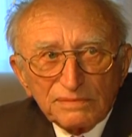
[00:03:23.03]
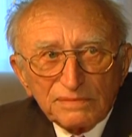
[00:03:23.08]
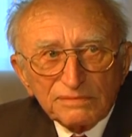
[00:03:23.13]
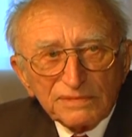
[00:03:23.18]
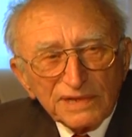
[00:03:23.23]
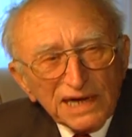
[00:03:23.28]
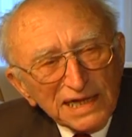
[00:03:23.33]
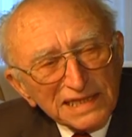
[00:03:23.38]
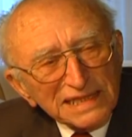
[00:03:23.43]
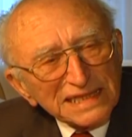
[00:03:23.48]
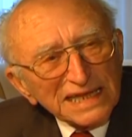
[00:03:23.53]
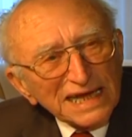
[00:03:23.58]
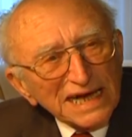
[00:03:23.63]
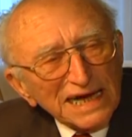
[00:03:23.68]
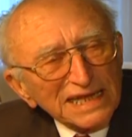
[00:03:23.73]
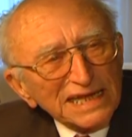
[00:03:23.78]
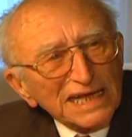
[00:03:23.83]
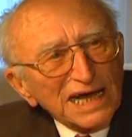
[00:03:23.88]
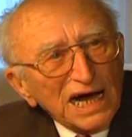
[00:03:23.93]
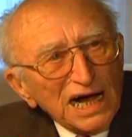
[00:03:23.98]
wir hatten
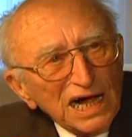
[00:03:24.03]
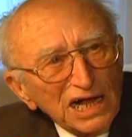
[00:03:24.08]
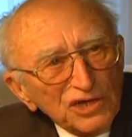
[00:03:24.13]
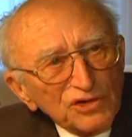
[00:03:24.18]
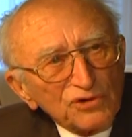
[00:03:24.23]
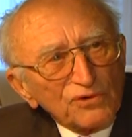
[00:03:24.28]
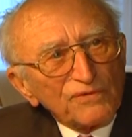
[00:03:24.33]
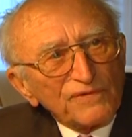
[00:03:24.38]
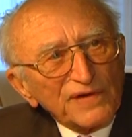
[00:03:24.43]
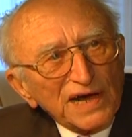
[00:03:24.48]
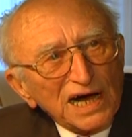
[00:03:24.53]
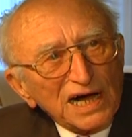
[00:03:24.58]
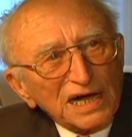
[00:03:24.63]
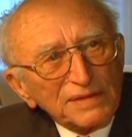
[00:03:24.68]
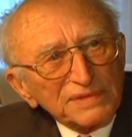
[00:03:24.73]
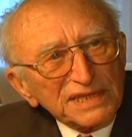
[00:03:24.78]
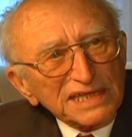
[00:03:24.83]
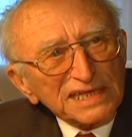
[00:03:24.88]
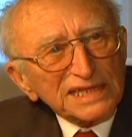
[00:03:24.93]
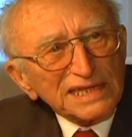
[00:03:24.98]
keine Ahnung, wie
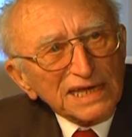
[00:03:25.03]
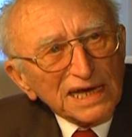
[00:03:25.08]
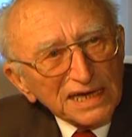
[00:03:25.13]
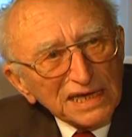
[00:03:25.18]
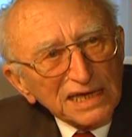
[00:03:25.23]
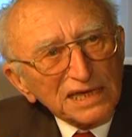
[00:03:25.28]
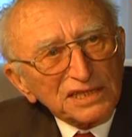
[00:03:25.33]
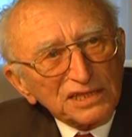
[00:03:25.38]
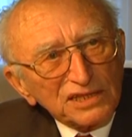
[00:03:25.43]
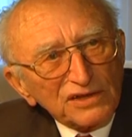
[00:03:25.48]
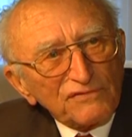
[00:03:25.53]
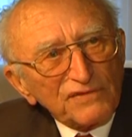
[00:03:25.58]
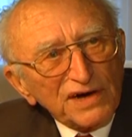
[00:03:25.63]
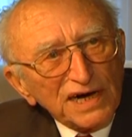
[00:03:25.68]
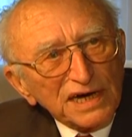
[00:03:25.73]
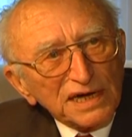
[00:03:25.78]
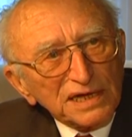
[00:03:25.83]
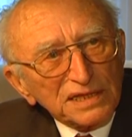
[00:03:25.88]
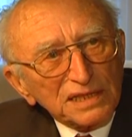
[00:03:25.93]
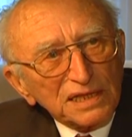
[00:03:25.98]
arm diese Kinder
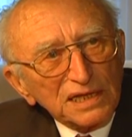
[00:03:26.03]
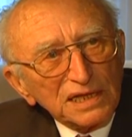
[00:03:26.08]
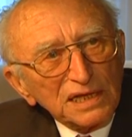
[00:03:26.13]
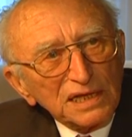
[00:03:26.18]
waren.